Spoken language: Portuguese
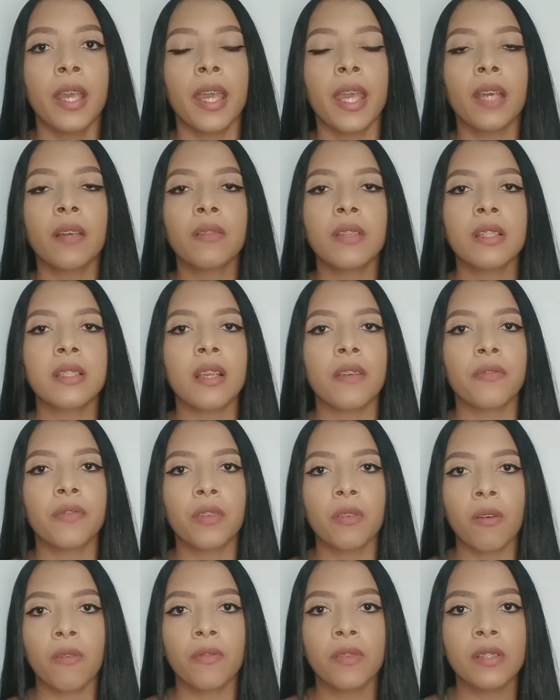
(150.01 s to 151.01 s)
eu
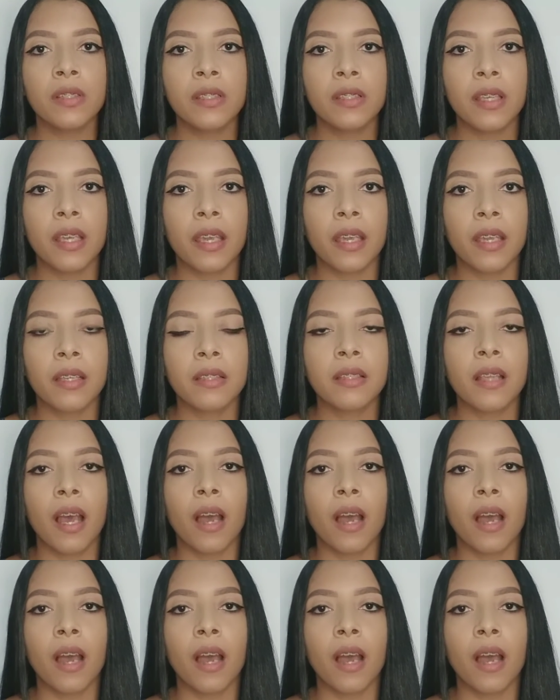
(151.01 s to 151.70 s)
desafio vocês